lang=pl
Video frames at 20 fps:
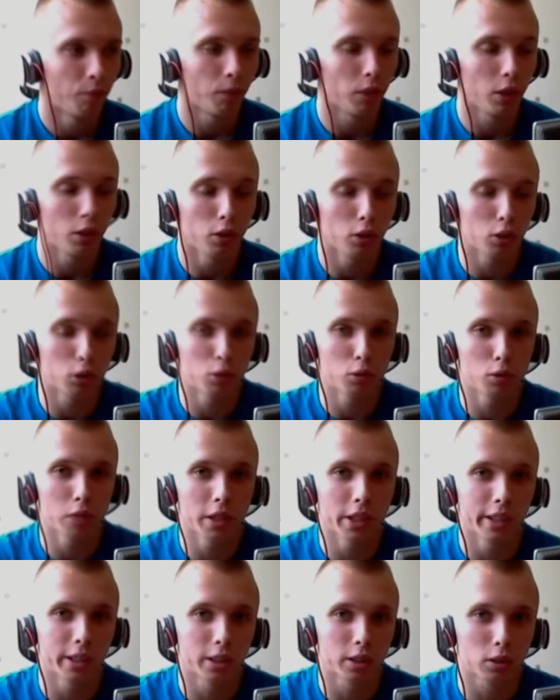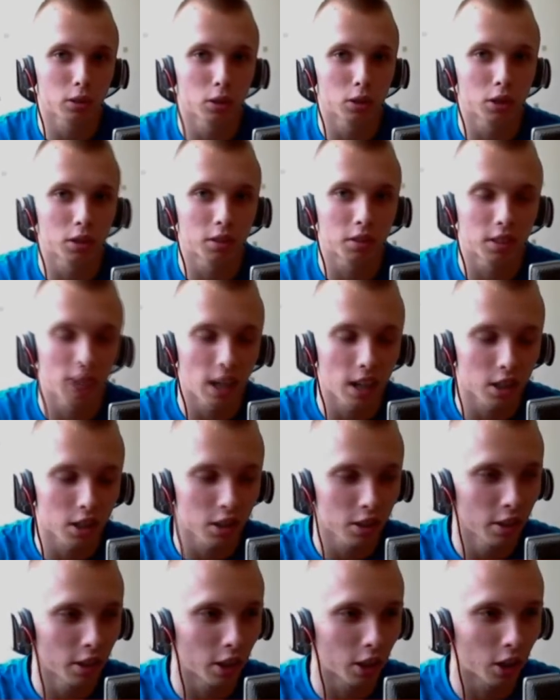I ogólnie jest to
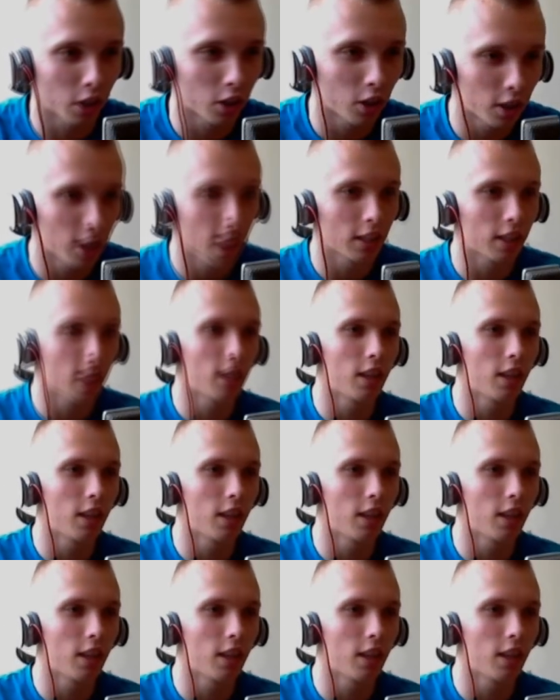strasznie chora gra,